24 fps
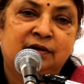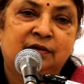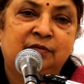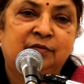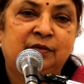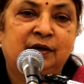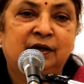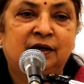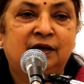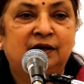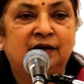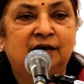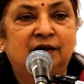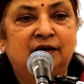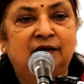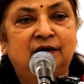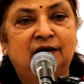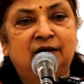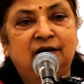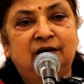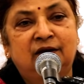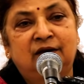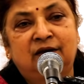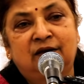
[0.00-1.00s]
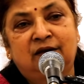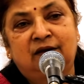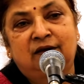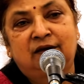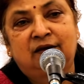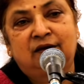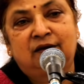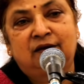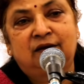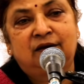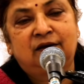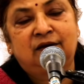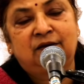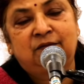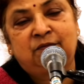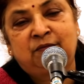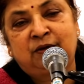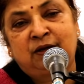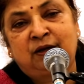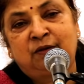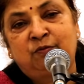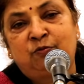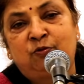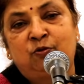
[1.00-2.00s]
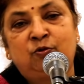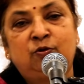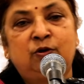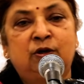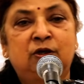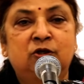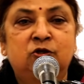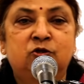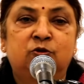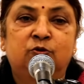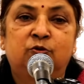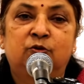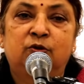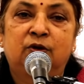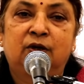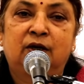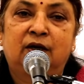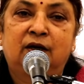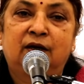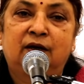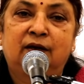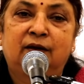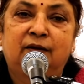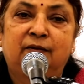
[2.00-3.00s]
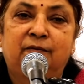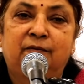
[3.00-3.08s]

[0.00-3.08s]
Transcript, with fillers: मेरे मेरा मोह नष्ट हो गया